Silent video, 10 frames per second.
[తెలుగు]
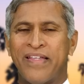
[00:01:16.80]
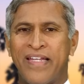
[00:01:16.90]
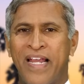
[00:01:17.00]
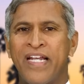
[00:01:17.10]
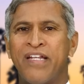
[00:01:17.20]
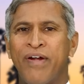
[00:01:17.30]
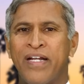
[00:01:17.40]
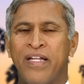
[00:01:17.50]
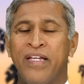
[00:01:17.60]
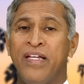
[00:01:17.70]
ఇలాంటి
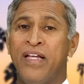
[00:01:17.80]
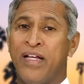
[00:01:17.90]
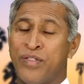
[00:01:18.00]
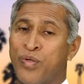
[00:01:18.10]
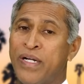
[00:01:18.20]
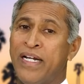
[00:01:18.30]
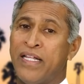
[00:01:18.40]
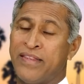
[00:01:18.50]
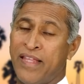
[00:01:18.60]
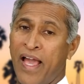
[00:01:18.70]
వాటిని
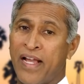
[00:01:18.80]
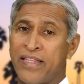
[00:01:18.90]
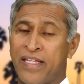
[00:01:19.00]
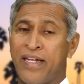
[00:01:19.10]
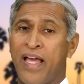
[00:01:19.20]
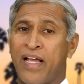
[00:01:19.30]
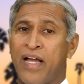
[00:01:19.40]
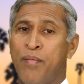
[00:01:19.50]
చూడండి తేగ తిన్నాక